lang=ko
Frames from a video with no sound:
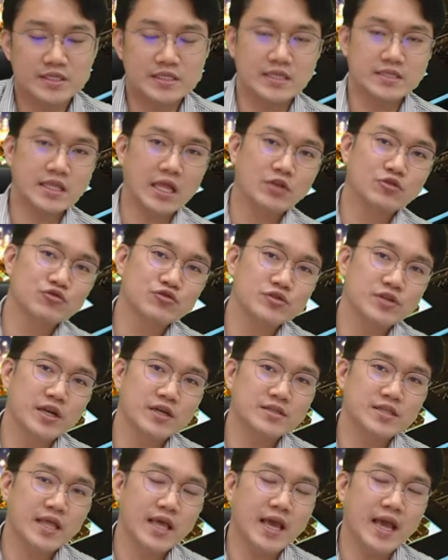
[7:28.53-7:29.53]
이제
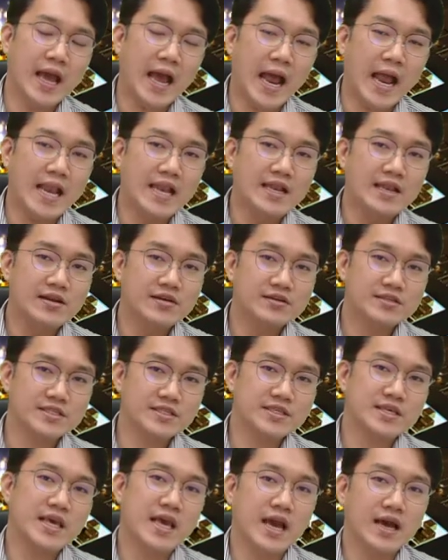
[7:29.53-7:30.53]
대중들한테
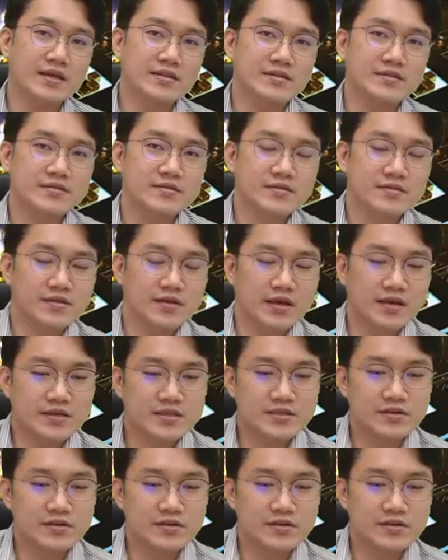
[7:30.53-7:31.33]
알려지게 한 예,